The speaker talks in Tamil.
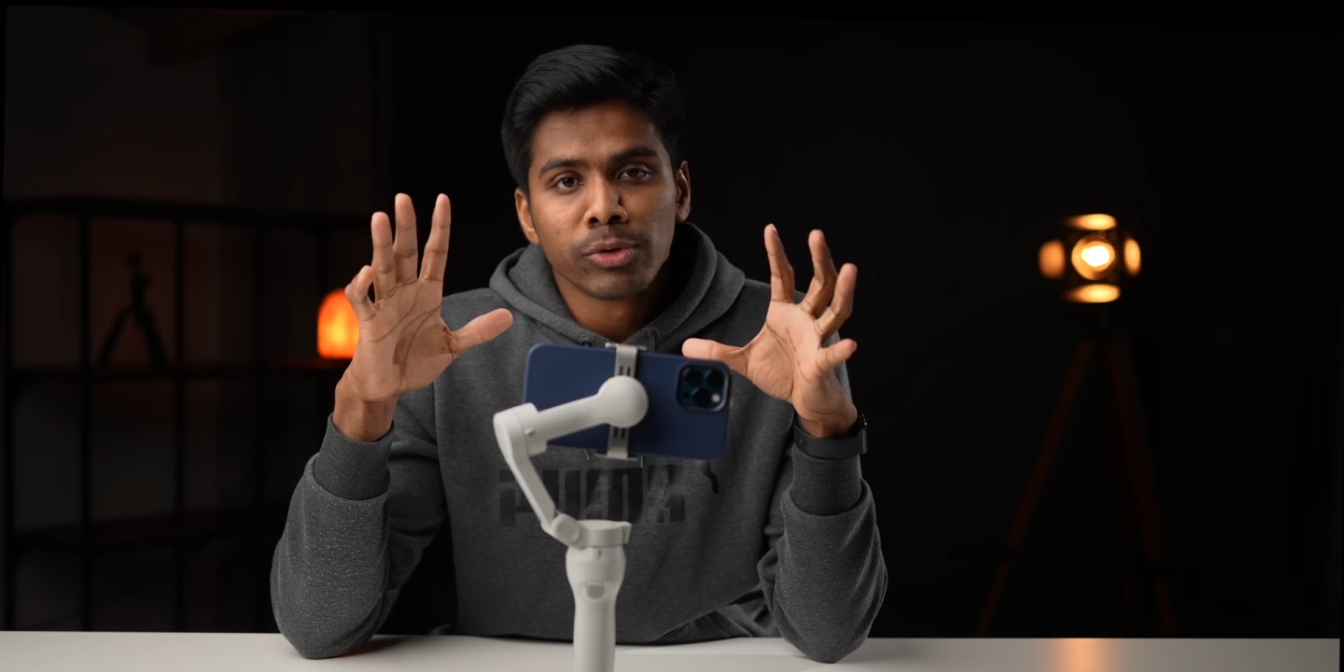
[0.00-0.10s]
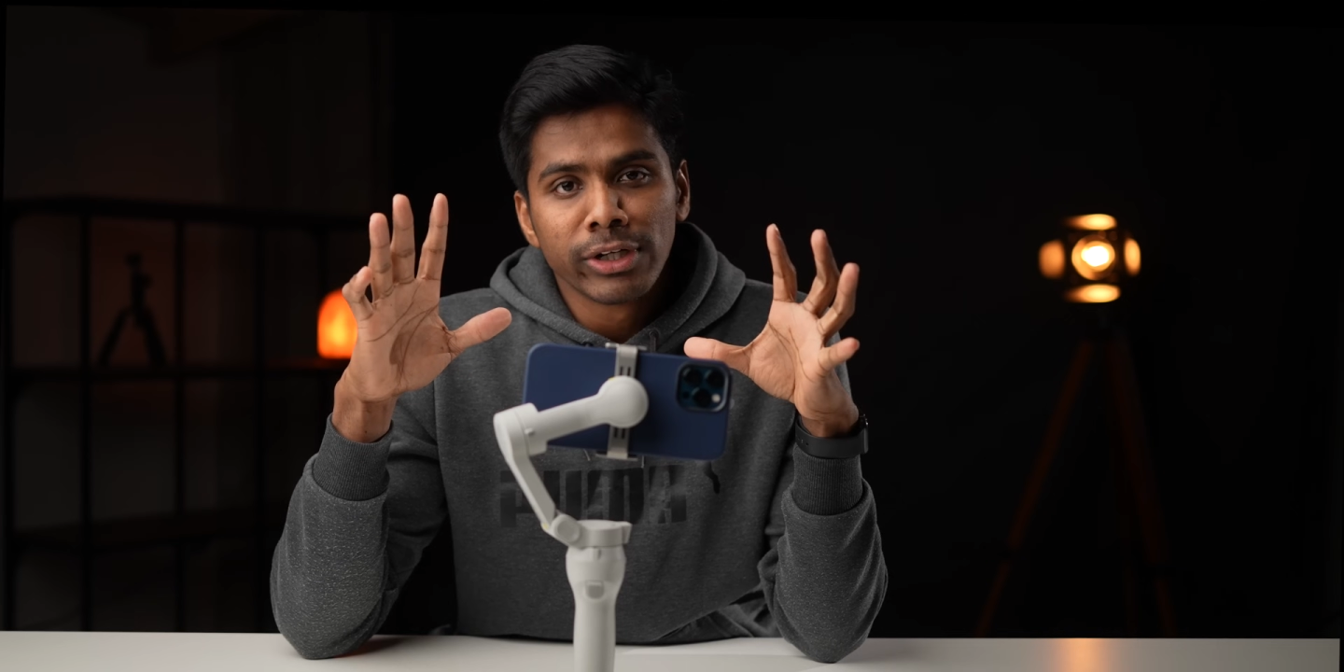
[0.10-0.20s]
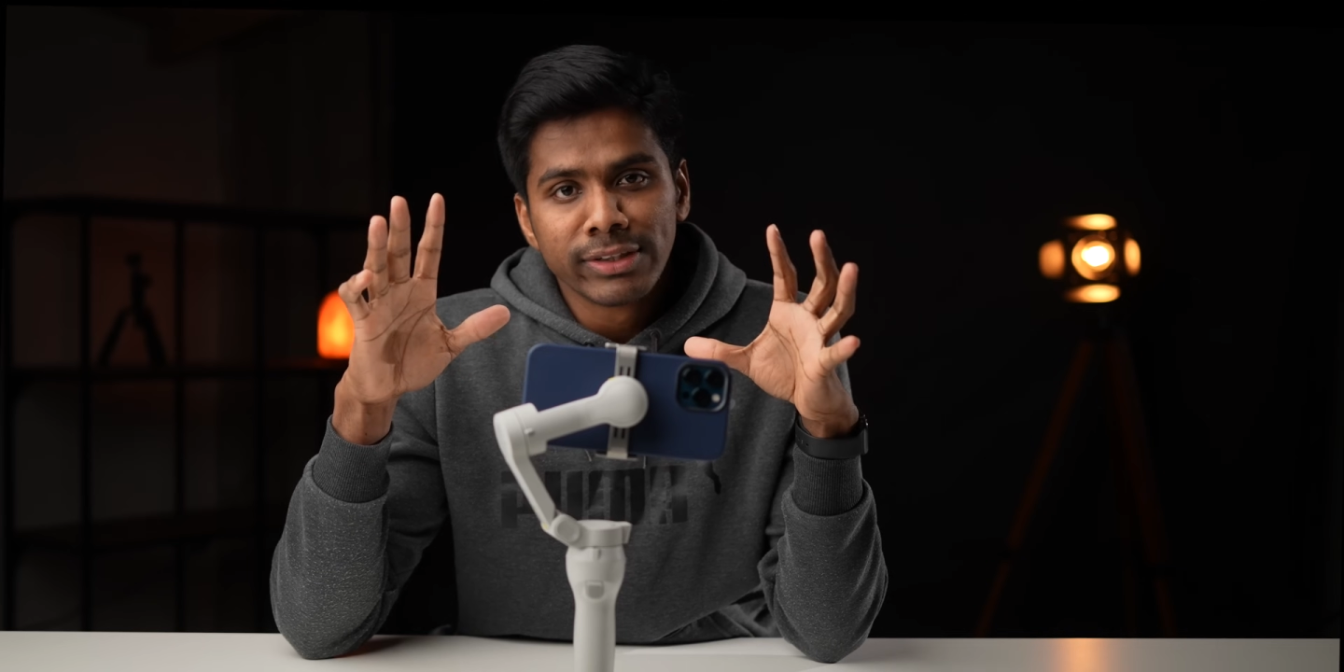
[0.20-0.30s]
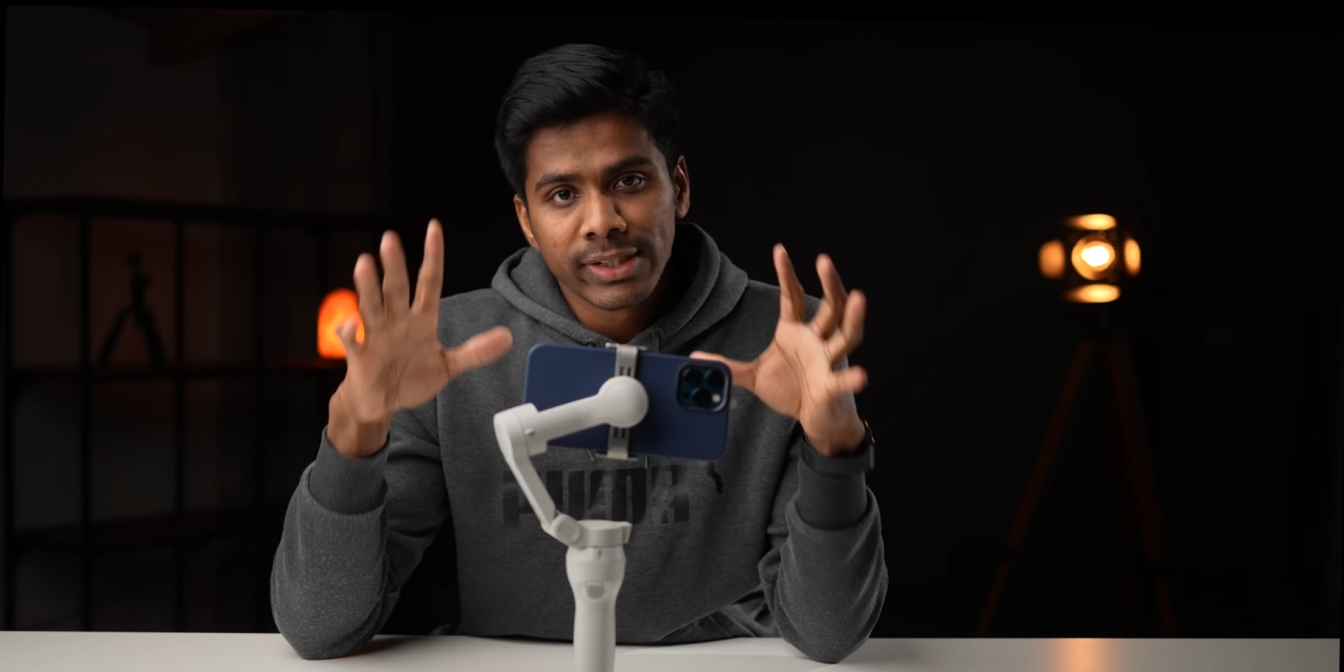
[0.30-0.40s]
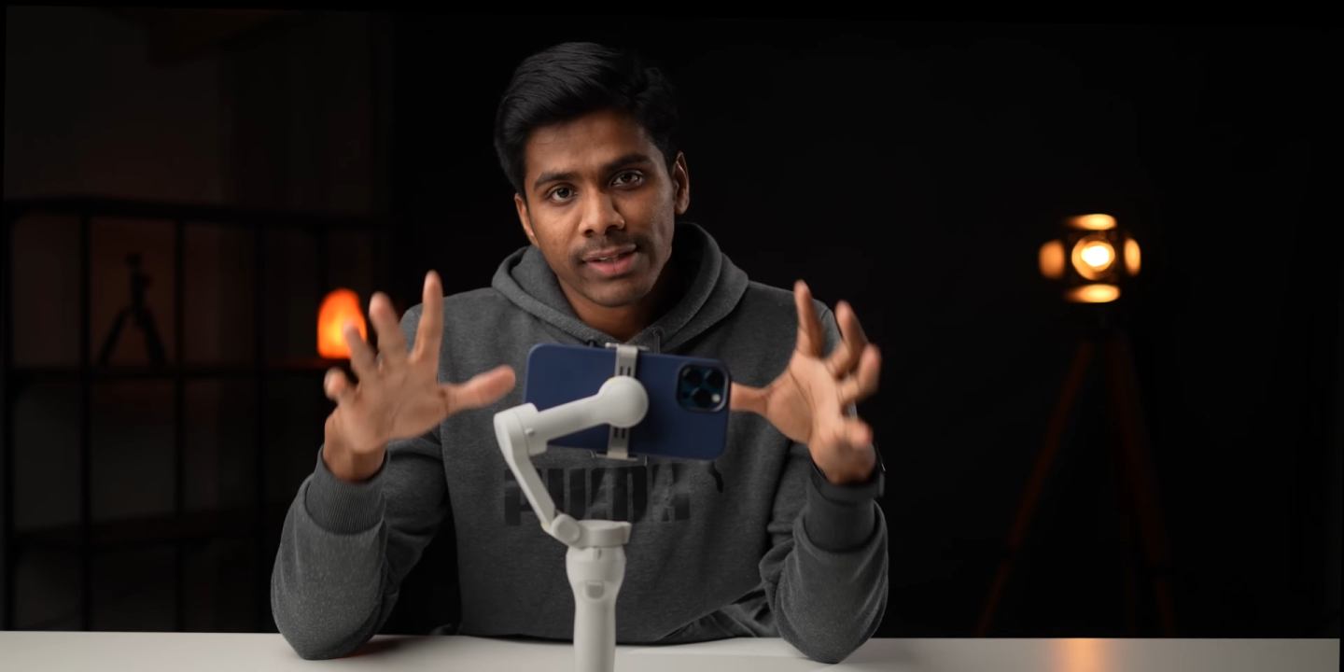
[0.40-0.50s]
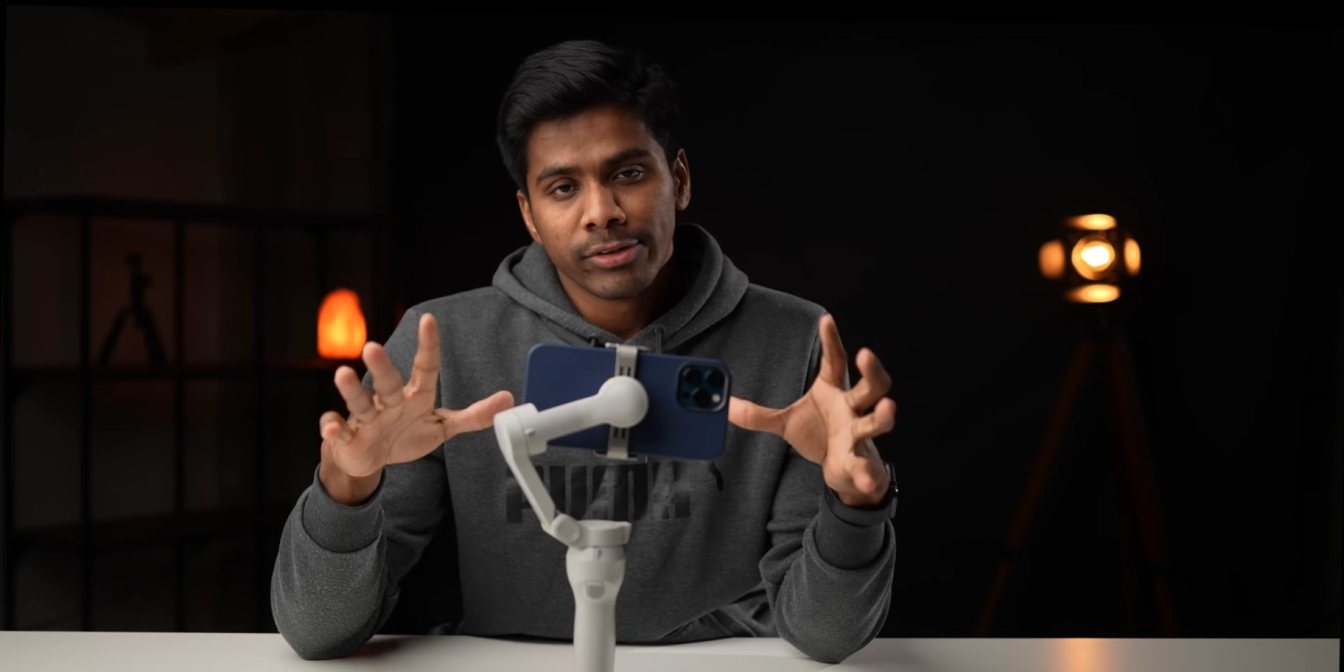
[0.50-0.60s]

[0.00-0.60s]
மோட்லையும் சரி